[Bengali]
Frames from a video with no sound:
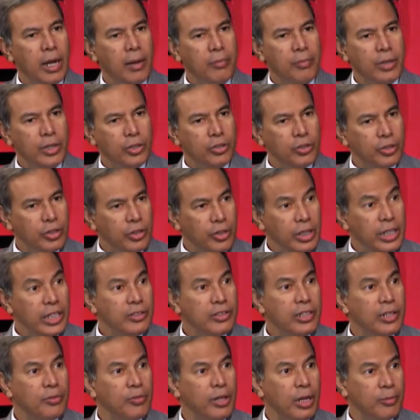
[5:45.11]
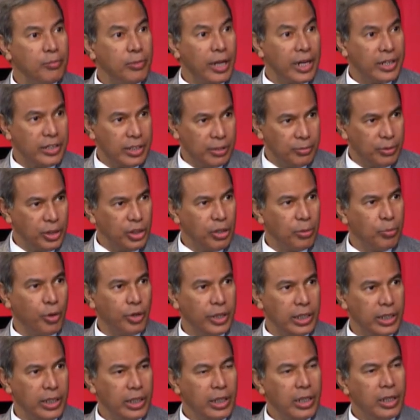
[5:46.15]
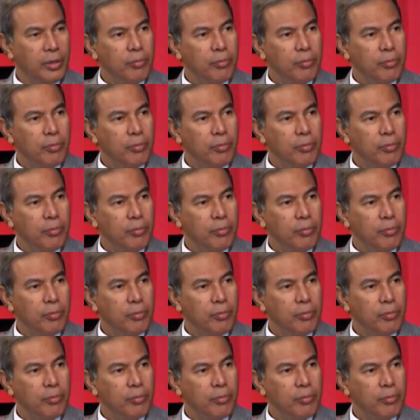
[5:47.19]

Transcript: আমরা যদিও লিস্ট ডেভেলপ কান্ট্রির ভিতর পড়ি